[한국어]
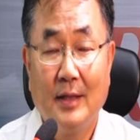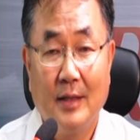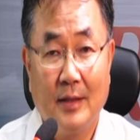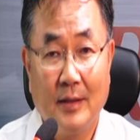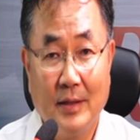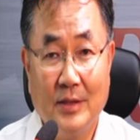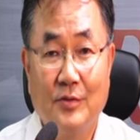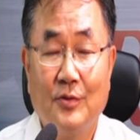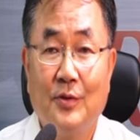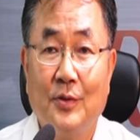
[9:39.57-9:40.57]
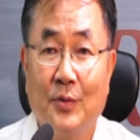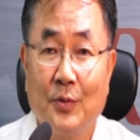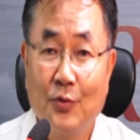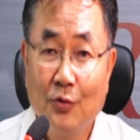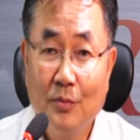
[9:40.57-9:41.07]
어, 이 스튜디오로
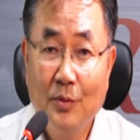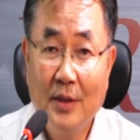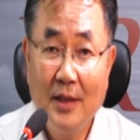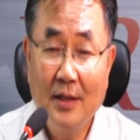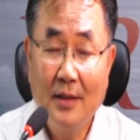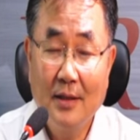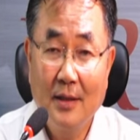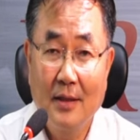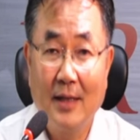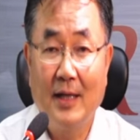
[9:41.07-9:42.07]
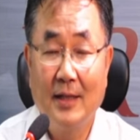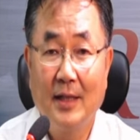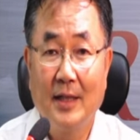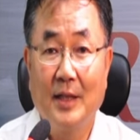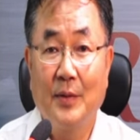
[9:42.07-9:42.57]
충분히
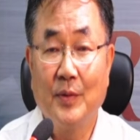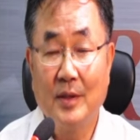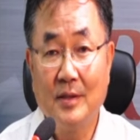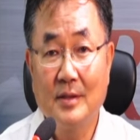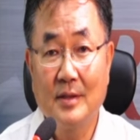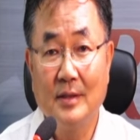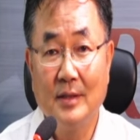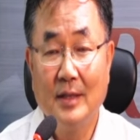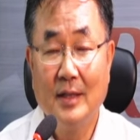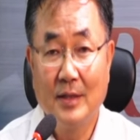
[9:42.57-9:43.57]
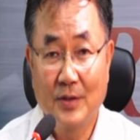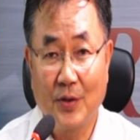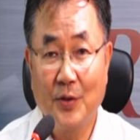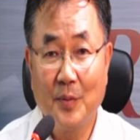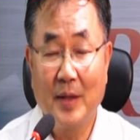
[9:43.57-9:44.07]
가능하게 되고 그것을
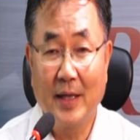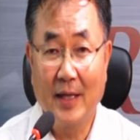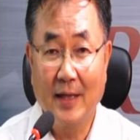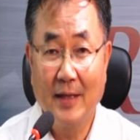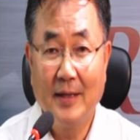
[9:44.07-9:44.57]
저렴하게